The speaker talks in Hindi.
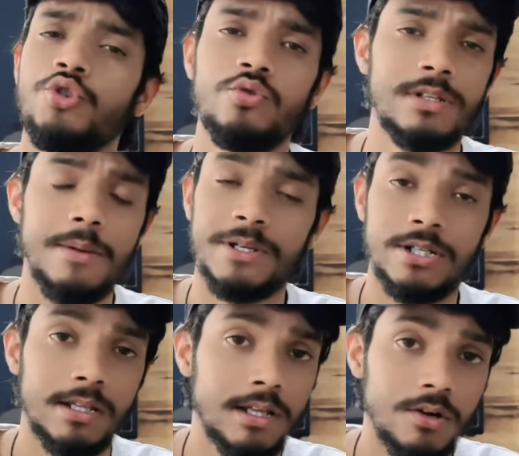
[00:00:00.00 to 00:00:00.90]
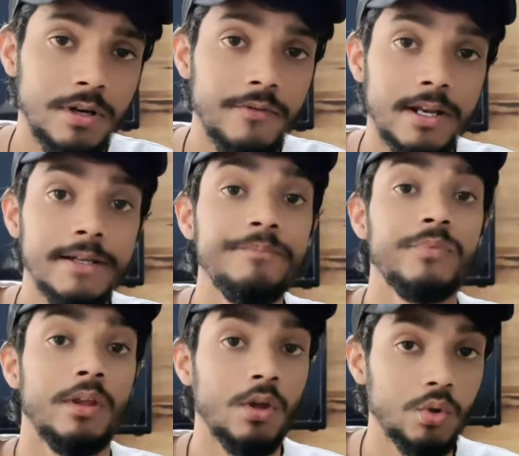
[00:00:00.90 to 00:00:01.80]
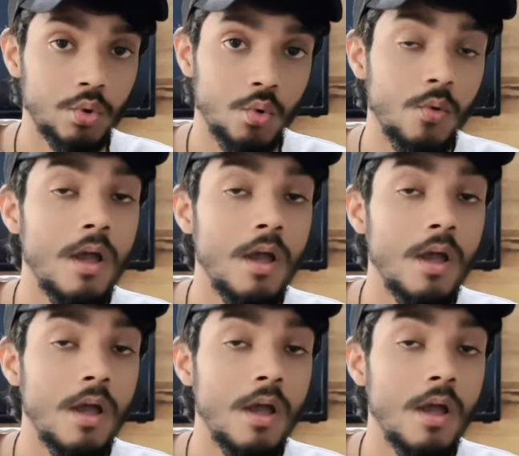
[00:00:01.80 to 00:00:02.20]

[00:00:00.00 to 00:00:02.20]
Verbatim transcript: शूज़ काफ़ी शानदार होने वाले हैं तो